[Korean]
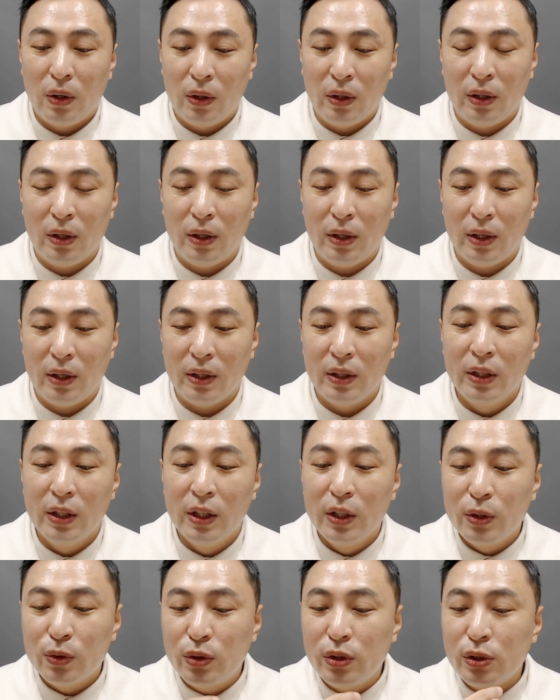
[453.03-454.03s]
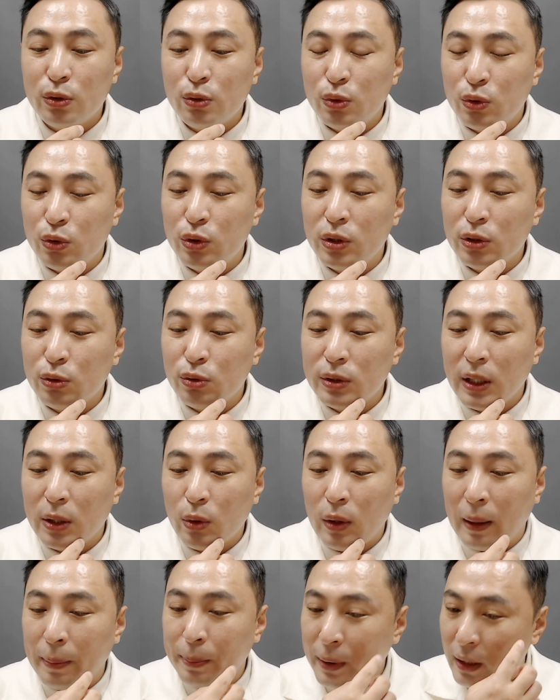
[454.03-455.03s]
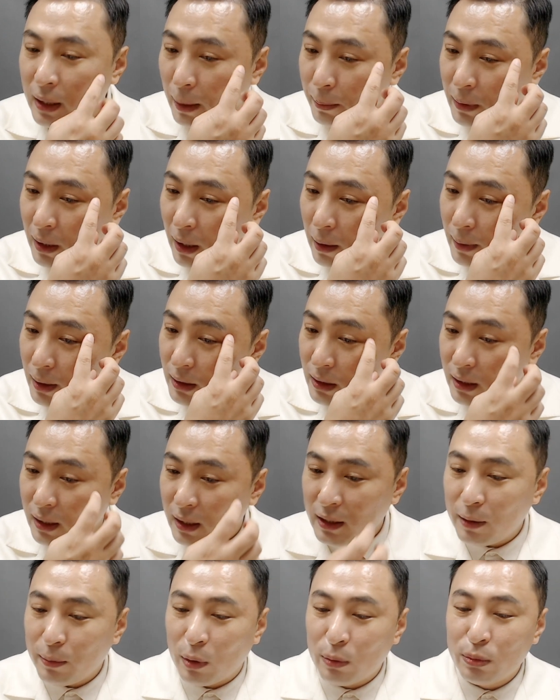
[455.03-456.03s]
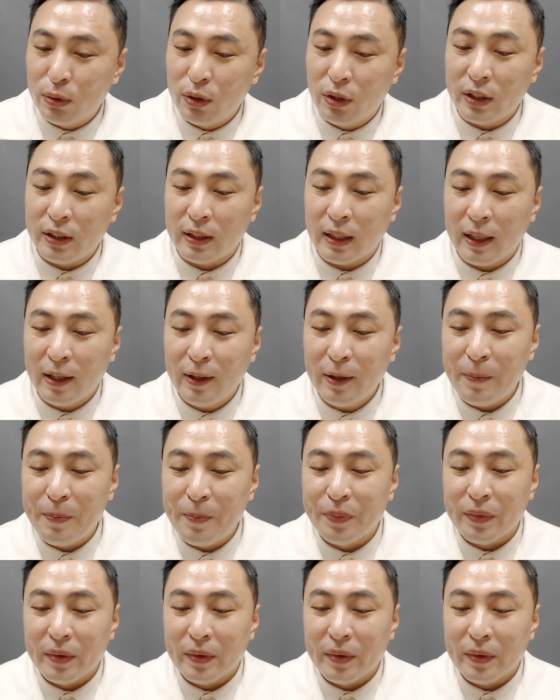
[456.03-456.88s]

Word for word: 예, 주식, 주식 투자로 앞이 캄캄한 시간에 머물러 있나요?